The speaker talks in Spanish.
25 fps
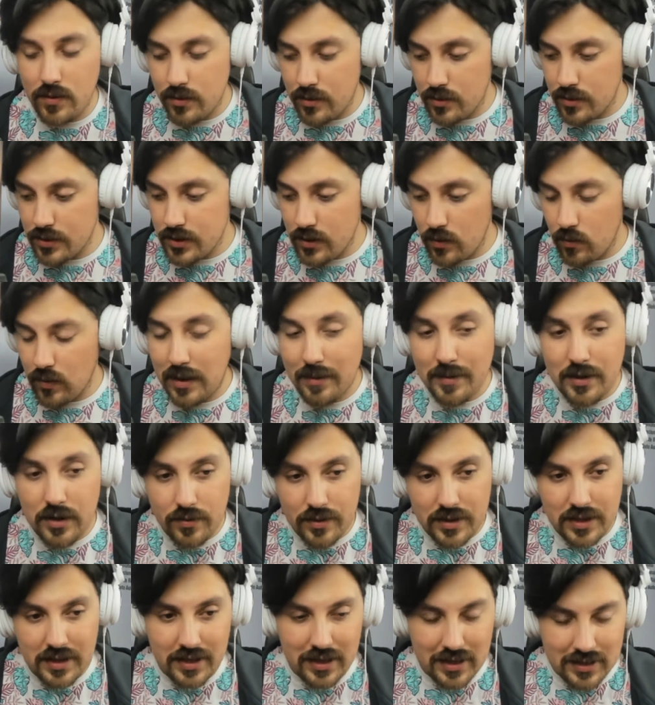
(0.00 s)
Entonces, una
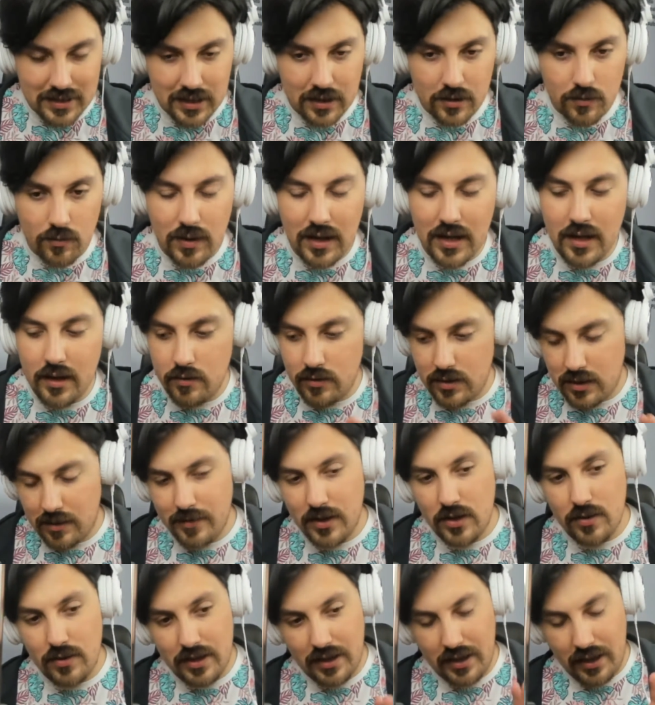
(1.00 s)
micro te llevaba a tal lugar, otra
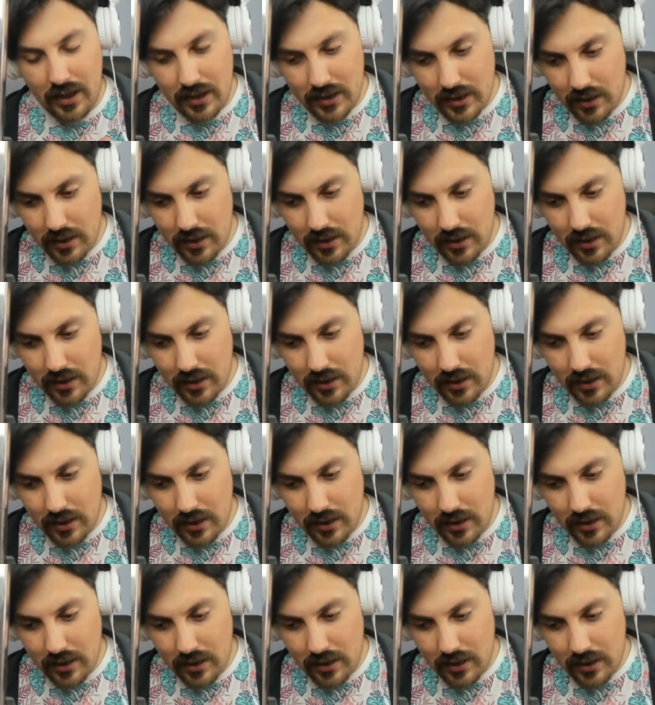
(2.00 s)
micro te llevaba